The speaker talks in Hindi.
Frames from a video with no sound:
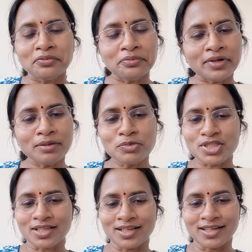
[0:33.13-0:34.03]
फिर
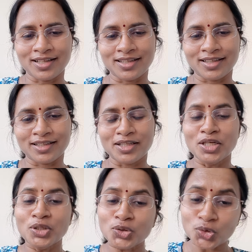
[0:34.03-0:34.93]
मुश्किल नहीं
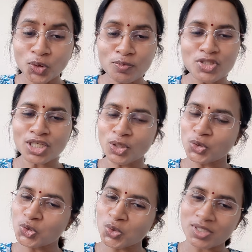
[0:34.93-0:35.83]
तुम चलो
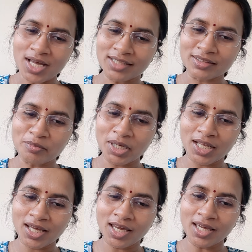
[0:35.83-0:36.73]
जो साथ मेरे